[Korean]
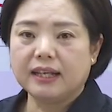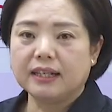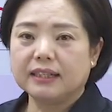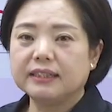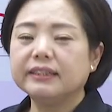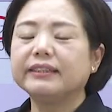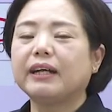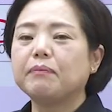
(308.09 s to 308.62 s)

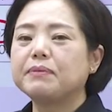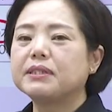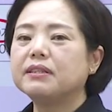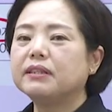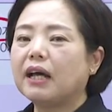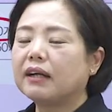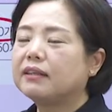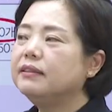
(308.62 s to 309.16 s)
큰 값
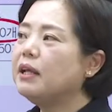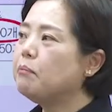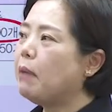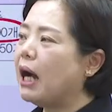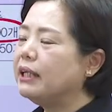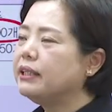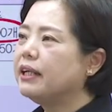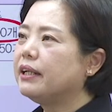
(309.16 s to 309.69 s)
쓴다. 근데
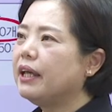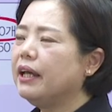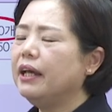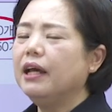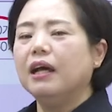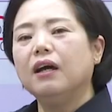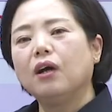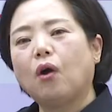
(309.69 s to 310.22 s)
만약에
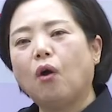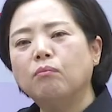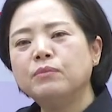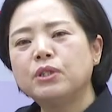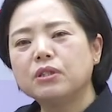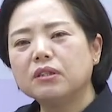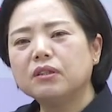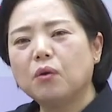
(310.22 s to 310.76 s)

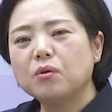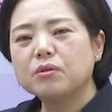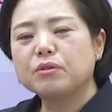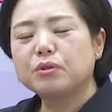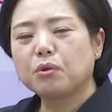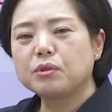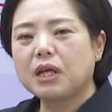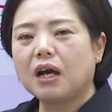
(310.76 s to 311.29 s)
검증
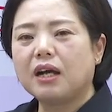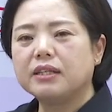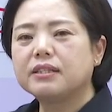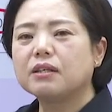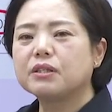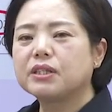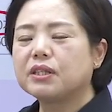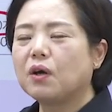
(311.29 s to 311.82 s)
조사가
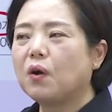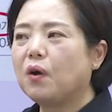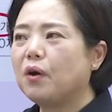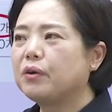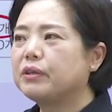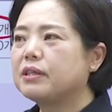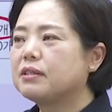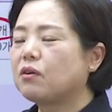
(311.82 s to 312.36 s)

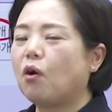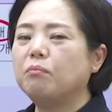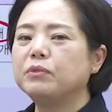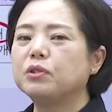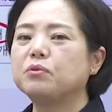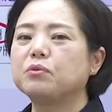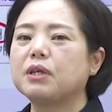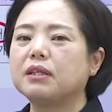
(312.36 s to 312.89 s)
있었어. 그래서
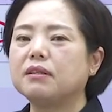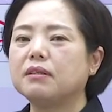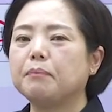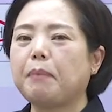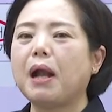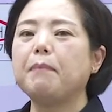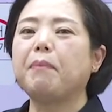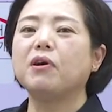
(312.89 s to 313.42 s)
검증 조사했더니
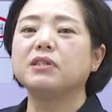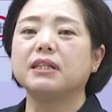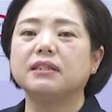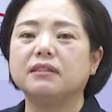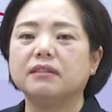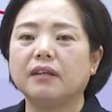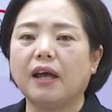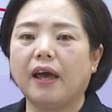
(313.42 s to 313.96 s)

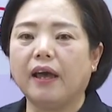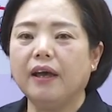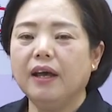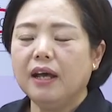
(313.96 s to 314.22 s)
8%래.